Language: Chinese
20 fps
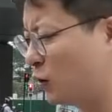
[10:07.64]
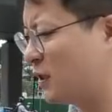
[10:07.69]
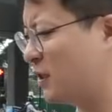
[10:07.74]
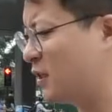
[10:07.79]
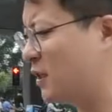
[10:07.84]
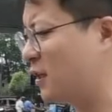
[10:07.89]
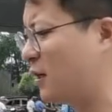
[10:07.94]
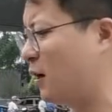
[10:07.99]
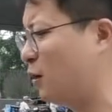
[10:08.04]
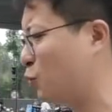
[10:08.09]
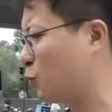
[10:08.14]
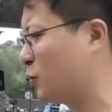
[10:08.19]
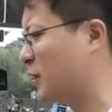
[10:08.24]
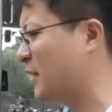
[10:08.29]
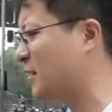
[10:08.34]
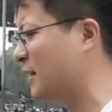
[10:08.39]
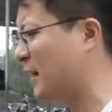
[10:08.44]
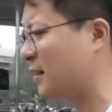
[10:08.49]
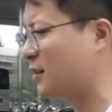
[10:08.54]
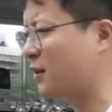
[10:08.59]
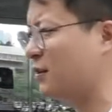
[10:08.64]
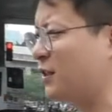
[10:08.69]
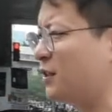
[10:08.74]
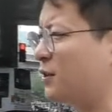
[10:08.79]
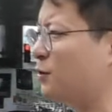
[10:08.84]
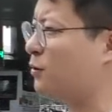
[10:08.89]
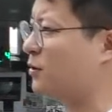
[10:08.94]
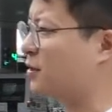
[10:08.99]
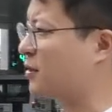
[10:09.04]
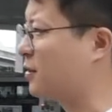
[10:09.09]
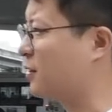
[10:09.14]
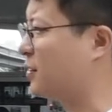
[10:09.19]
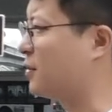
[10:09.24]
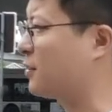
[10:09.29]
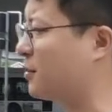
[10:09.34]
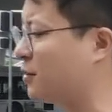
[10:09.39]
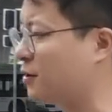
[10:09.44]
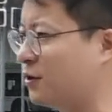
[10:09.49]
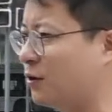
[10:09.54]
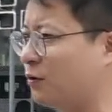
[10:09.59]
国经济高速成长的时候，你就死
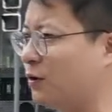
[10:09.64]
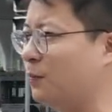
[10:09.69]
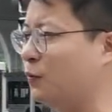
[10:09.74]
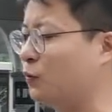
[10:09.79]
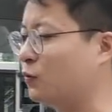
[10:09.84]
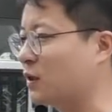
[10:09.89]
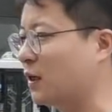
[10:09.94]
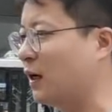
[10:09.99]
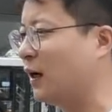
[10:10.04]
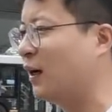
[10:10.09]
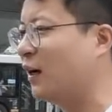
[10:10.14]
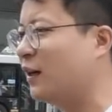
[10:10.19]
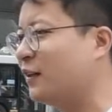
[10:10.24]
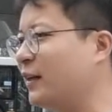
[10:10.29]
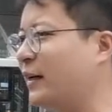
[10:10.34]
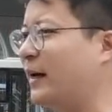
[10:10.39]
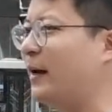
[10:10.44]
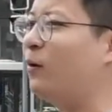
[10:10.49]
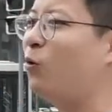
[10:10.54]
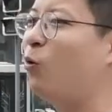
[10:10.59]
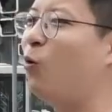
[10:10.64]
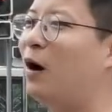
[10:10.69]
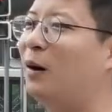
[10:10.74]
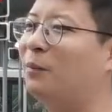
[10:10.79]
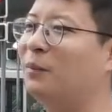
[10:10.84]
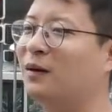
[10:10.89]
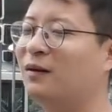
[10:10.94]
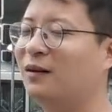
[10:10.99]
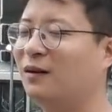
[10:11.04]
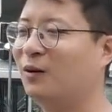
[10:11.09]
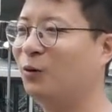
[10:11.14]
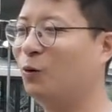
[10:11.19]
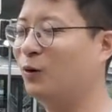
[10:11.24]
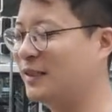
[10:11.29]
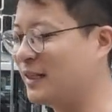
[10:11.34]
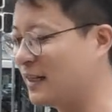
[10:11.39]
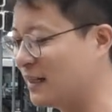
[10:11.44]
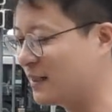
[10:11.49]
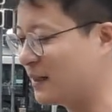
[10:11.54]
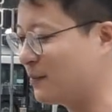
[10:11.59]
死守的铺子，你可以换嘛。
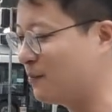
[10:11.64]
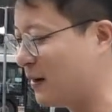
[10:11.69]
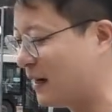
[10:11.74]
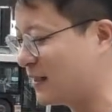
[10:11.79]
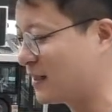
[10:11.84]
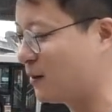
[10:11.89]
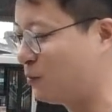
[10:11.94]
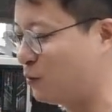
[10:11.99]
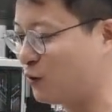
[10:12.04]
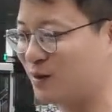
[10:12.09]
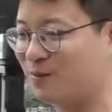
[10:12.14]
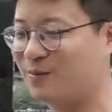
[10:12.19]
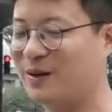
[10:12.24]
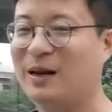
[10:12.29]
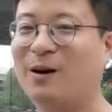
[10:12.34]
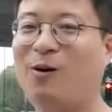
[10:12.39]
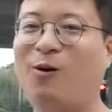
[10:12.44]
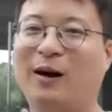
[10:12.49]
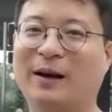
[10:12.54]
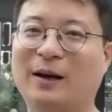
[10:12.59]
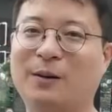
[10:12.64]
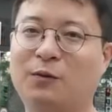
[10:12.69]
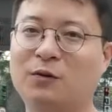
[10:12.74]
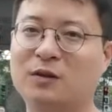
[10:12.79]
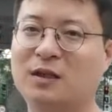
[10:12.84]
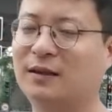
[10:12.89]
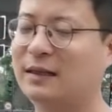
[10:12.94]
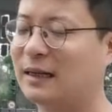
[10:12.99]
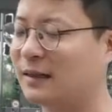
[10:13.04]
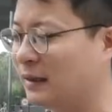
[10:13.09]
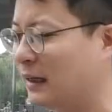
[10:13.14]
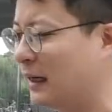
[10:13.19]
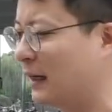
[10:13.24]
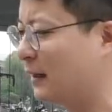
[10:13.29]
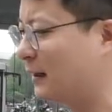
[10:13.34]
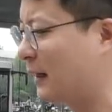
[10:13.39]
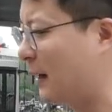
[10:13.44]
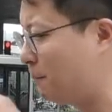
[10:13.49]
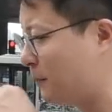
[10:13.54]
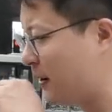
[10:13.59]
我今天这买这个铺子，明天换一个铺子，但是
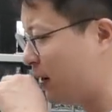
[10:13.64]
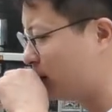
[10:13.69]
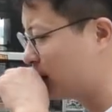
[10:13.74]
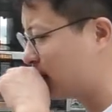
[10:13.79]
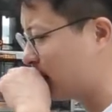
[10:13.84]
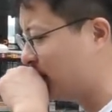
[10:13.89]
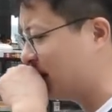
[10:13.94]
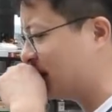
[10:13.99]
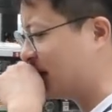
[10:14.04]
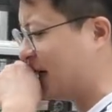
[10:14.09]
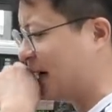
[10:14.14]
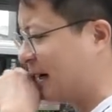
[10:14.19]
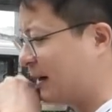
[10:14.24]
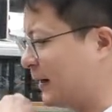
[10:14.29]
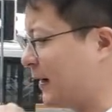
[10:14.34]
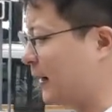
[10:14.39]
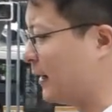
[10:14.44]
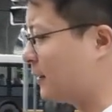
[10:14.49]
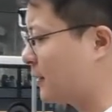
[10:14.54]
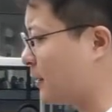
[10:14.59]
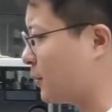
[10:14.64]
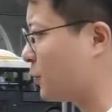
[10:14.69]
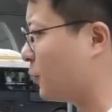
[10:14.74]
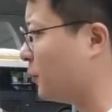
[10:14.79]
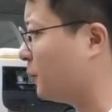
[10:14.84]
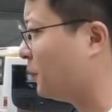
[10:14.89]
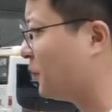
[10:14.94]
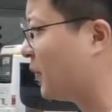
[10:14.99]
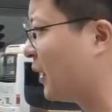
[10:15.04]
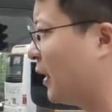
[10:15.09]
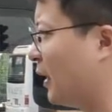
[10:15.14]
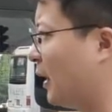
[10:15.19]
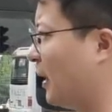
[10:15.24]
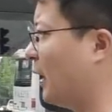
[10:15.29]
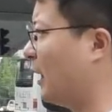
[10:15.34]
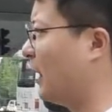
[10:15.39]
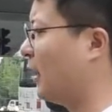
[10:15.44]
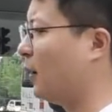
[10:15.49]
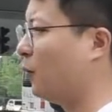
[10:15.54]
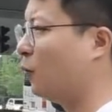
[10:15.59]
它没有这么强烈的这种。
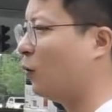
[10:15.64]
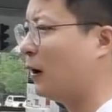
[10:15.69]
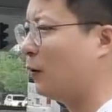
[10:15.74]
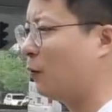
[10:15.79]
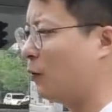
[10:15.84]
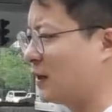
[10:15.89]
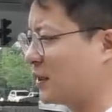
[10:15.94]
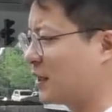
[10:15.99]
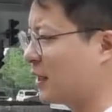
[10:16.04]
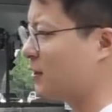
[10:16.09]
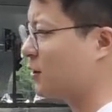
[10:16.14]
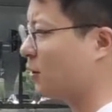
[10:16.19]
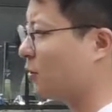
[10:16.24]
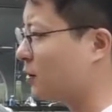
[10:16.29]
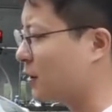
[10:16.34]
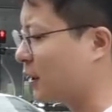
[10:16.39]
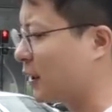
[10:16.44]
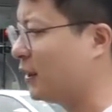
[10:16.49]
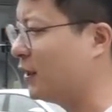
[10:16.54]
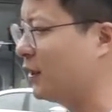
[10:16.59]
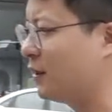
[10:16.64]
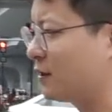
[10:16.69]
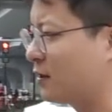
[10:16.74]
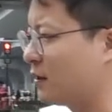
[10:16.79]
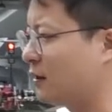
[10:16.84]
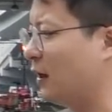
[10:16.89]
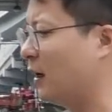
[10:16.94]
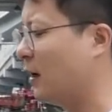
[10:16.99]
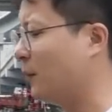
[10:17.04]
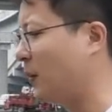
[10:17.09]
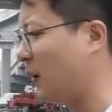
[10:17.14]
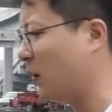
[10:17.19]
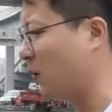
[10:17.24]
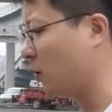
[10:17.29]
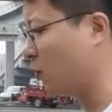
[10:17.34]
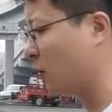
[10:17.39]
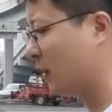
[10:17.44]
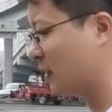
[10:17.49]
呃，往往前走的这个意识，包括